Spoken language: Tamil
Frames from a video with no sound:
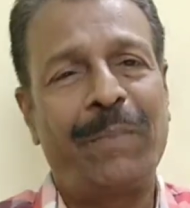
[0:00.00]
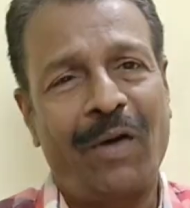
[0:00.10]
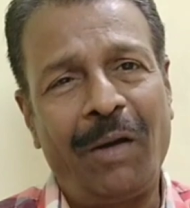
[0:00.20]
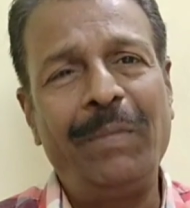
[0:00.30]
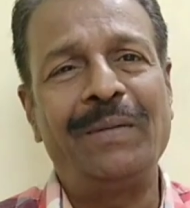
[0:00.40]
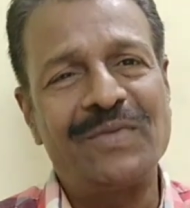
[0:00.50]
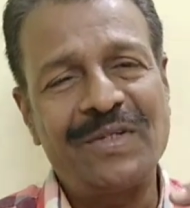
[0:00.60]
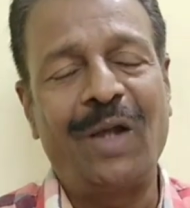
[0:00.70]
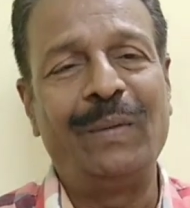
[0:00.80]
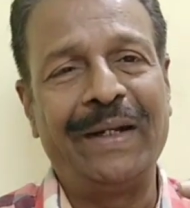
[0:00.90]
ப்ராப்ளம்
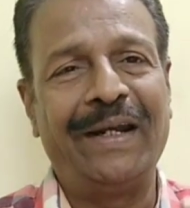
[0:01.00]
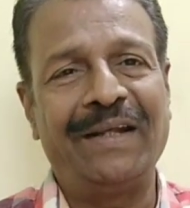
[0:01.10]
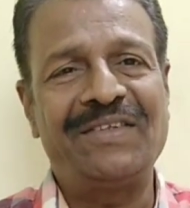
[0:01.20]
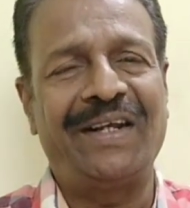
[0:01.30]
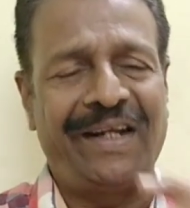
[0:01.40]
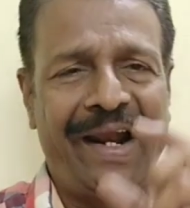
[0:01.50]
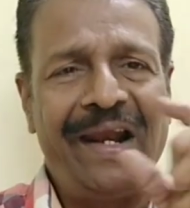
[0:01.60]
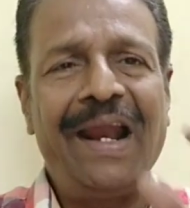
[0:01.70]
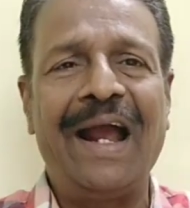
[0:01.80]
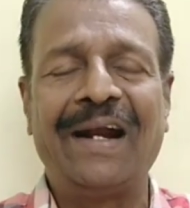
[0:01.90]
சால்விங் நேச்சர்
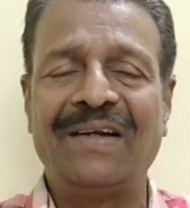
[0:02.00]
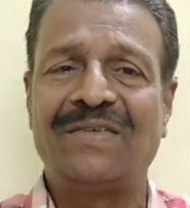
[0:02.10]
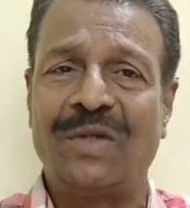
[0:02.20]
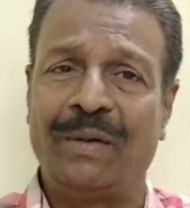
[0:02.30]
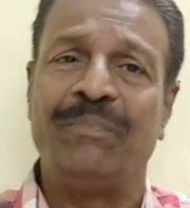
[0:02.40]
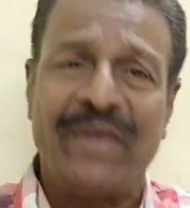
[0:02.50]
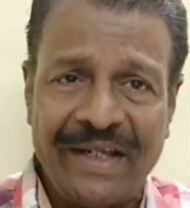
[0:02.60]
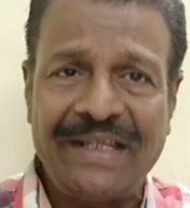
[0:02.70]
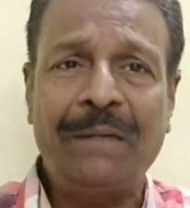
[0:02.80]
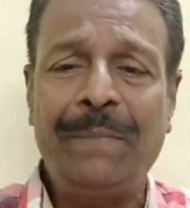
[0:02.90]
எல்லா ஆங்கிள்ஸையும்
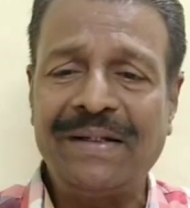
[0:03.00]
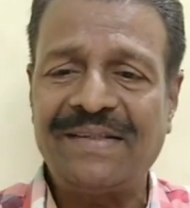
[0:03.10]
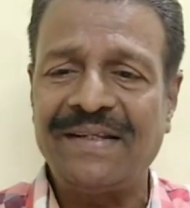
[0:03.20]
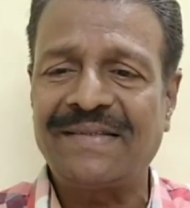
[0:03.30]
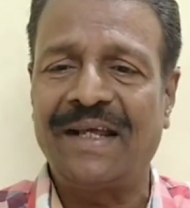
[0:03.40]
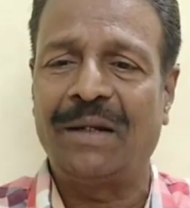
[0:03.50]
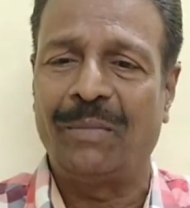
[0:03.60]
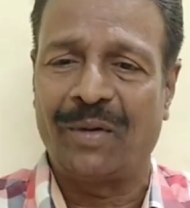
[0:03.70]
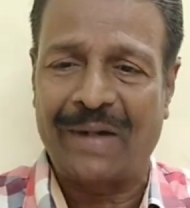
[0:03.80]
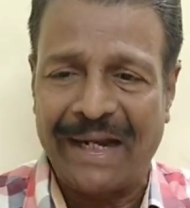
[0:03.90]
இதே பேசிஸ் தான்
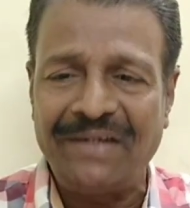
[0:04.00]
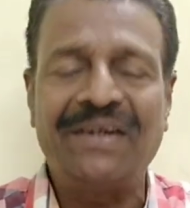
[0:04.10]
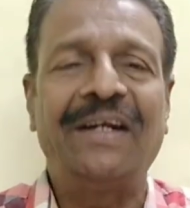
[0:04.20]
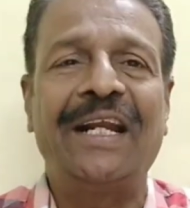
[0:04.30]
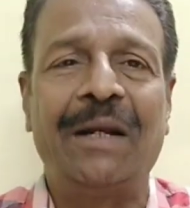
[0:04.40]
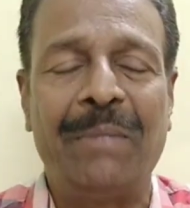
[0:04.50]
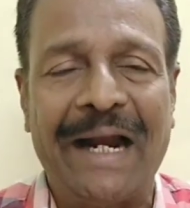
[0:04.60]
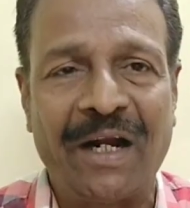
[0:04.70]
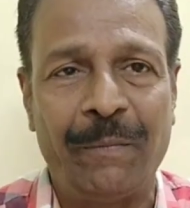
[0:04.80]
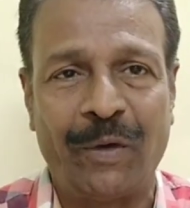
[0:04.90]
நம்ம கிளைண்ட்டுக்கிட்டே நம்ம
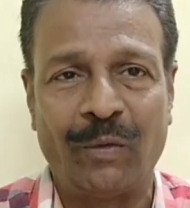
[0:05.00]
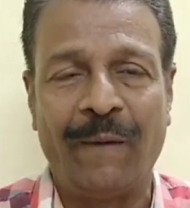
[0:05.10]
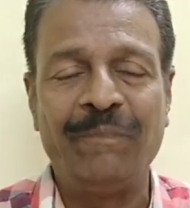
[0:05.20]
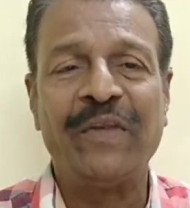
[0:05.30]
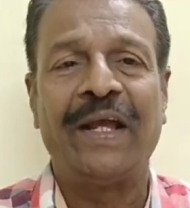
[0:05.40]
ஹேண்டில் பண்ணுவோம்